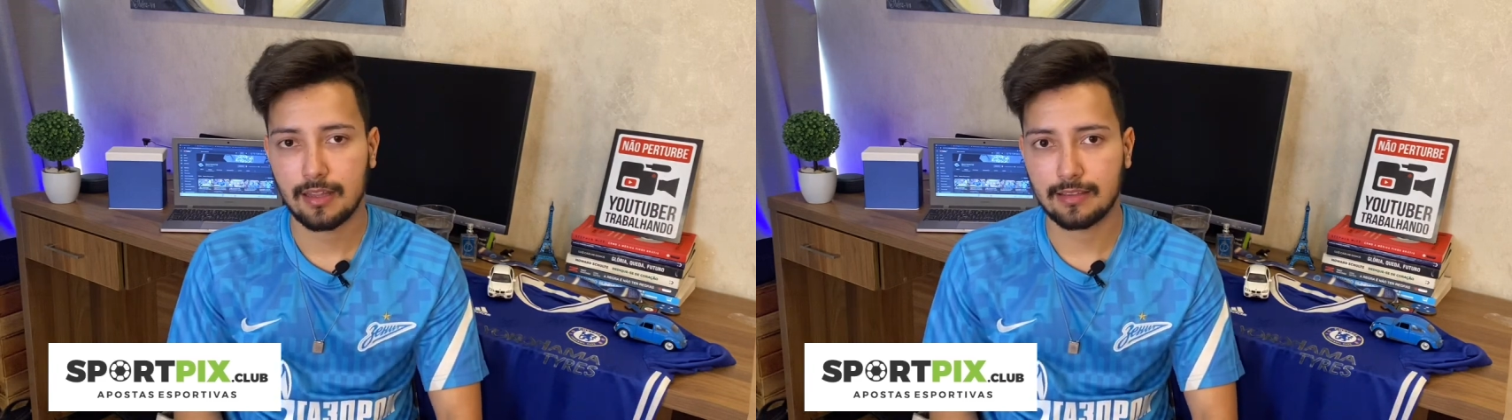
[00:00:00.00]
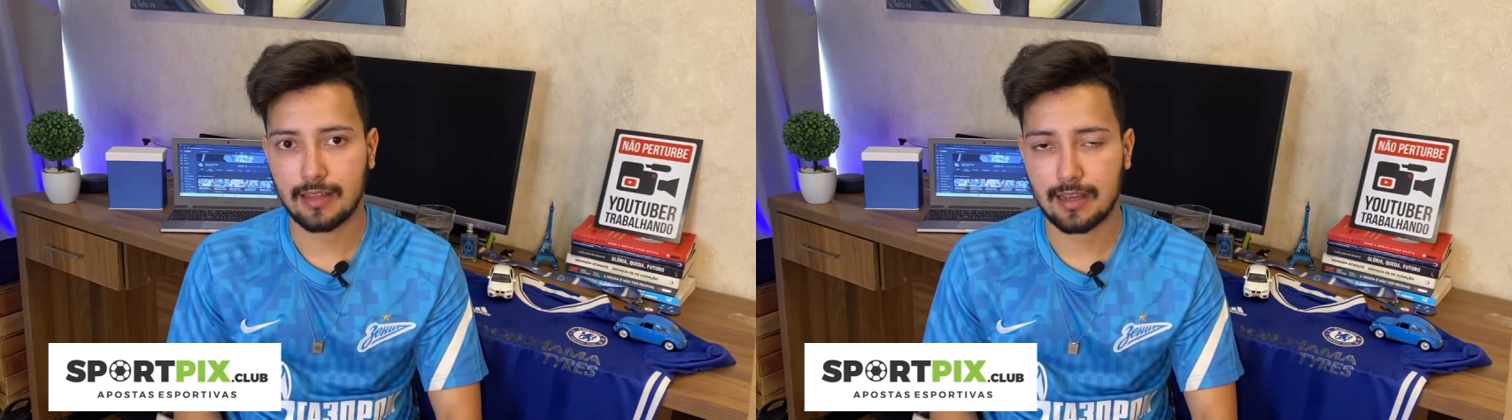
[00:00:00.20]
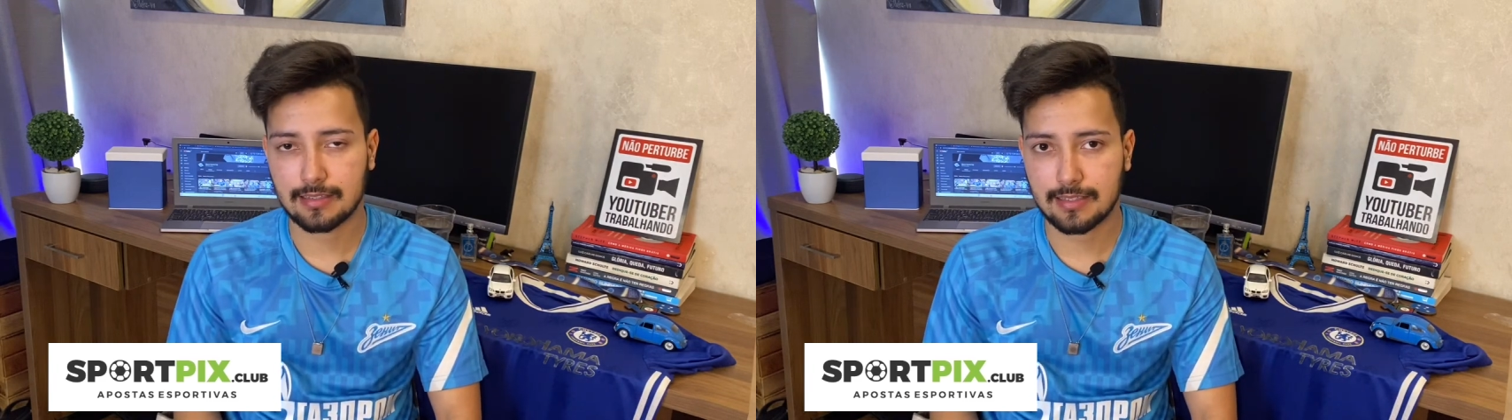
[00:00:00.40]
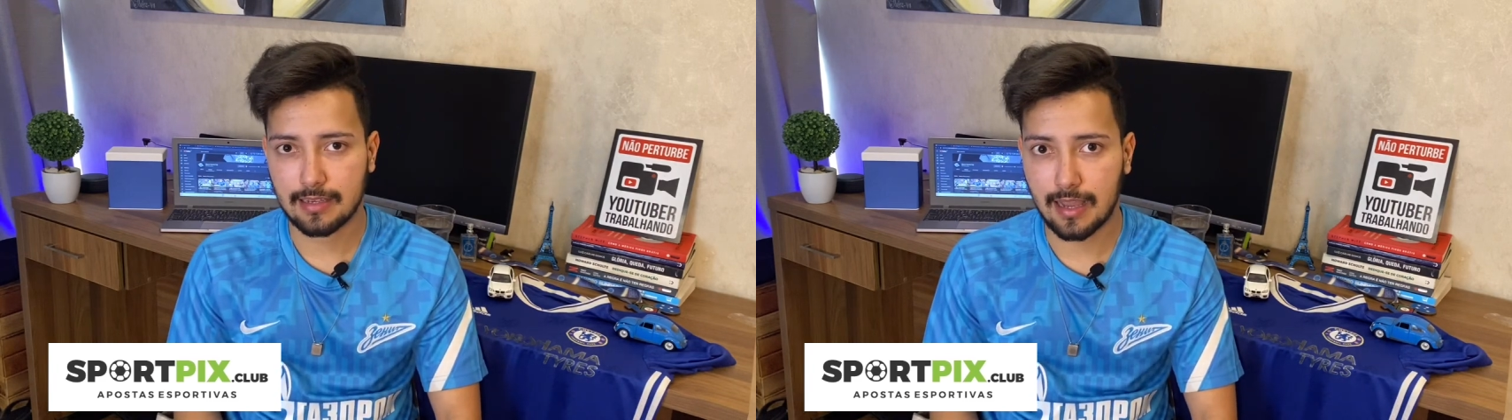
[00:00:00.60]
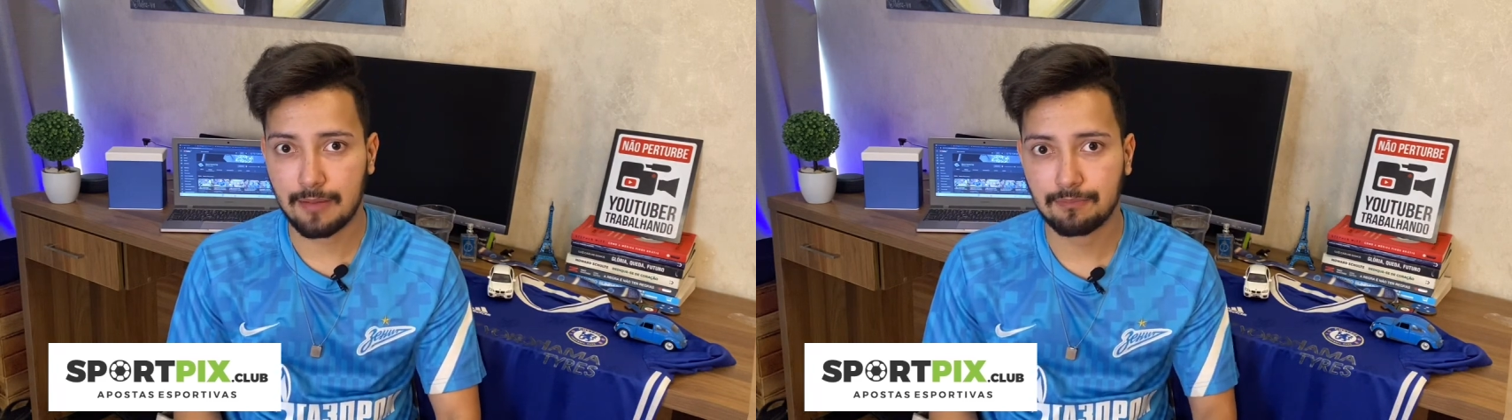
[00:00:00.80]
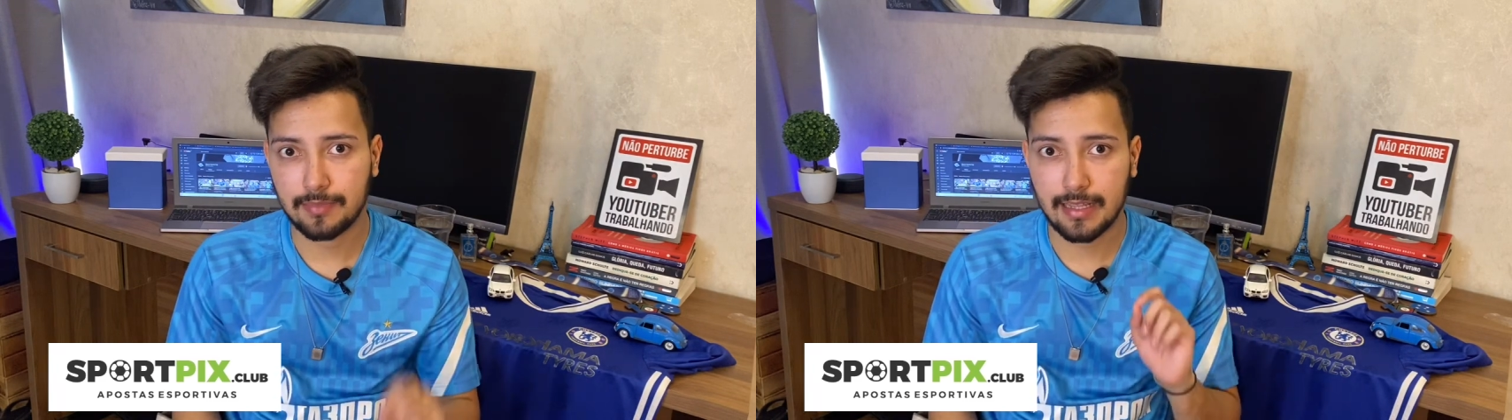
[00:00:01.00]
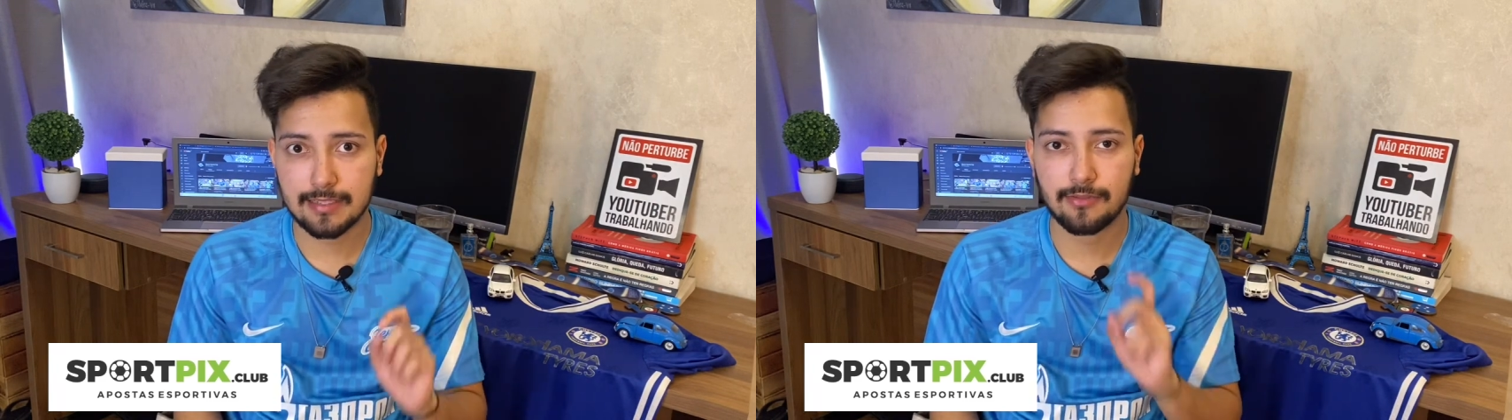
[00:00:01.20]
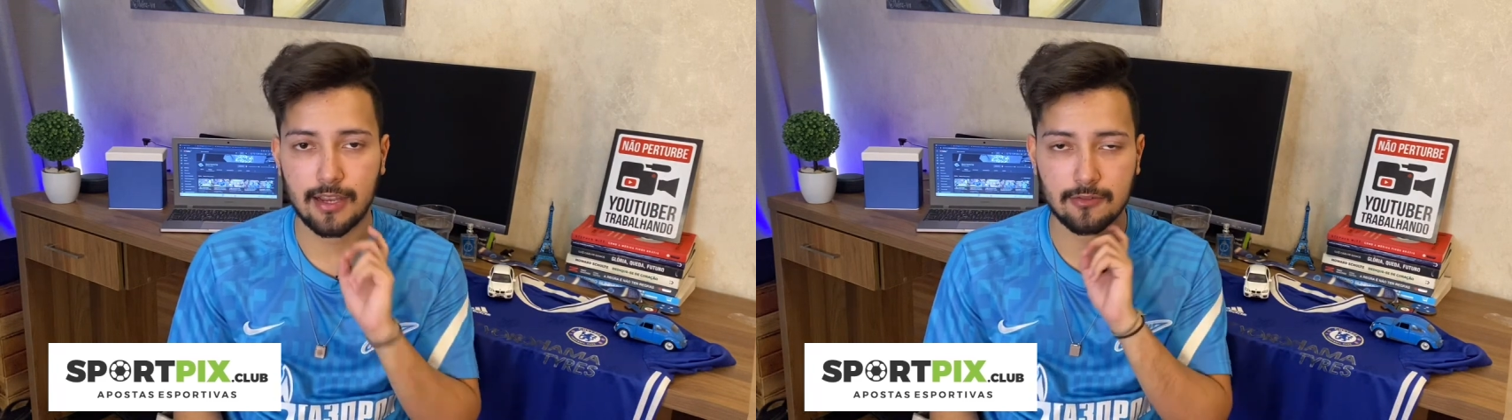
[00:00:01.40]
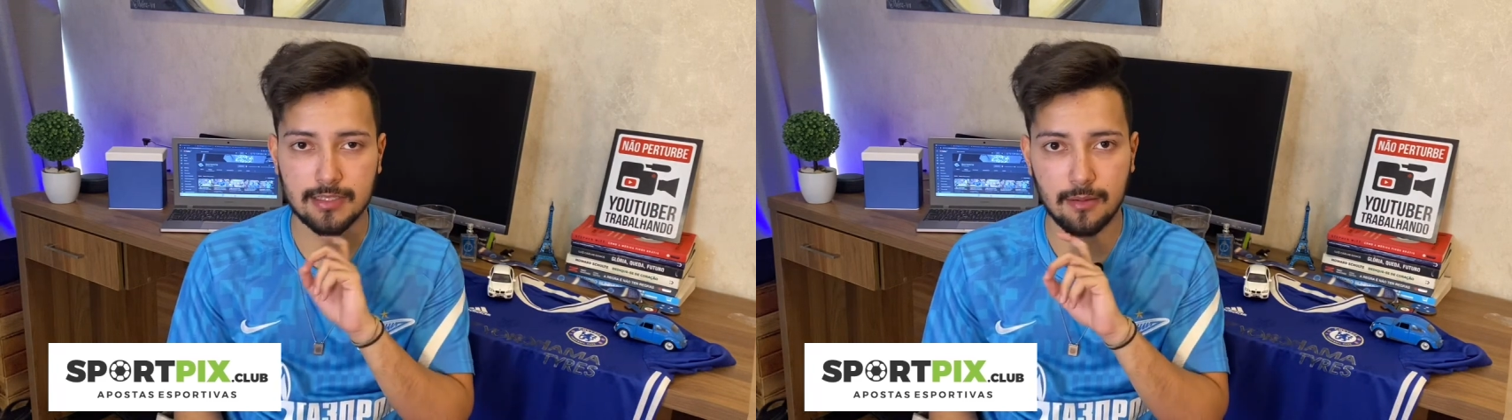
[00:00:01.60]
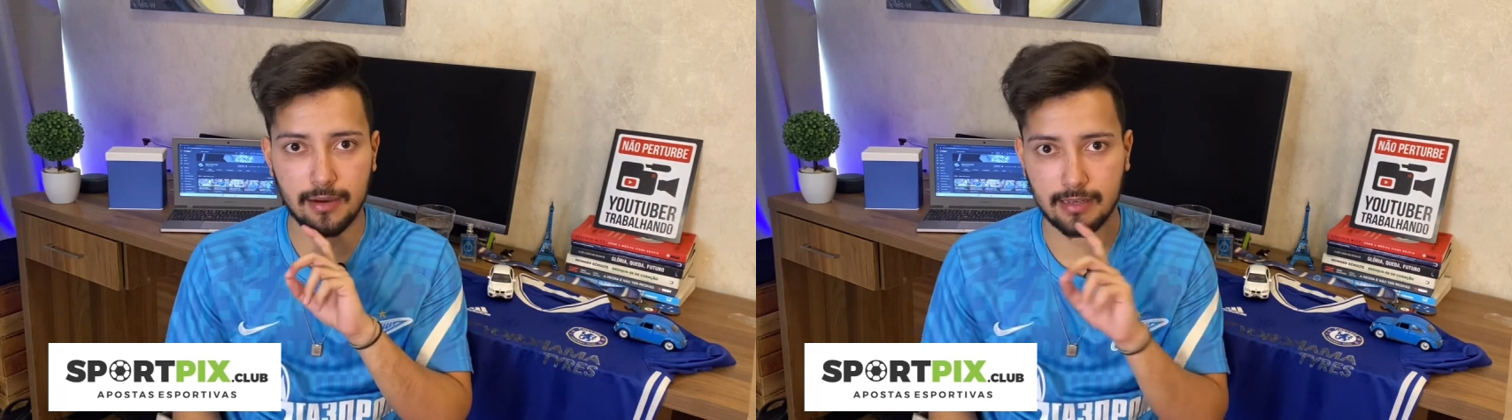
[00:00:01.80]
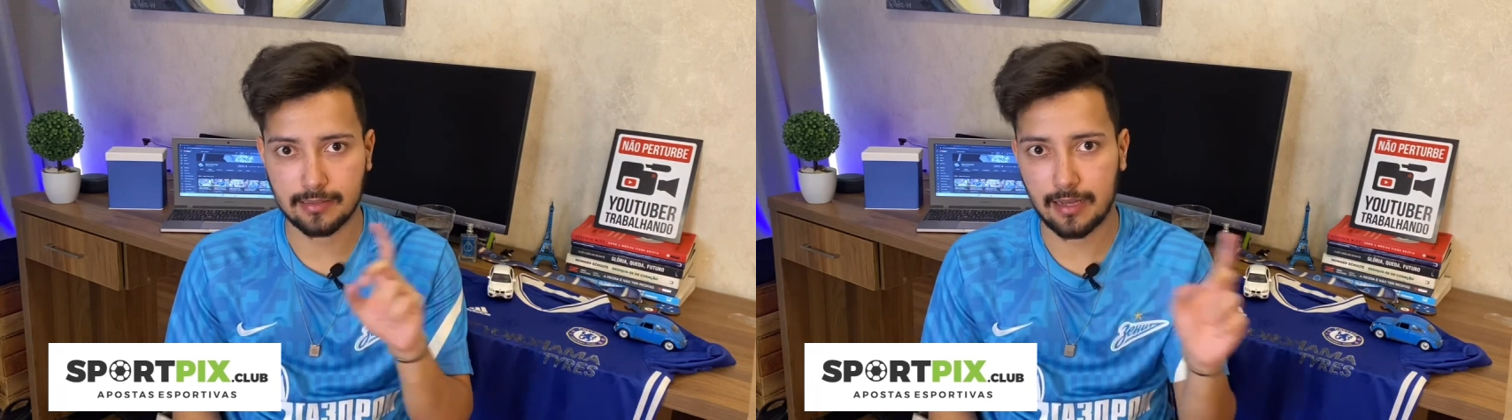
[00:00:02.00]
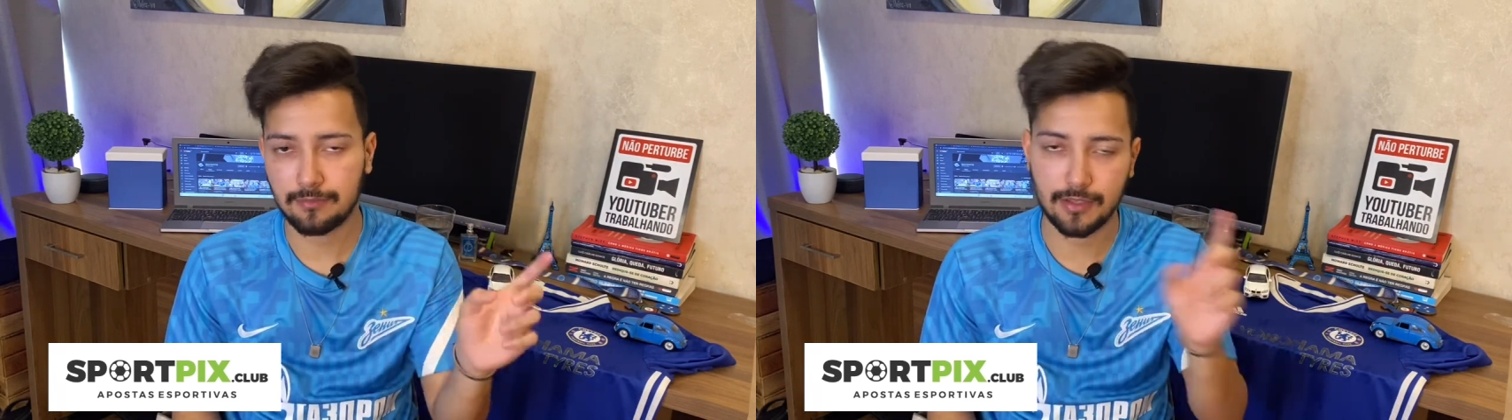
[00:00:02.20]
da Série A nesse final de semana, tá?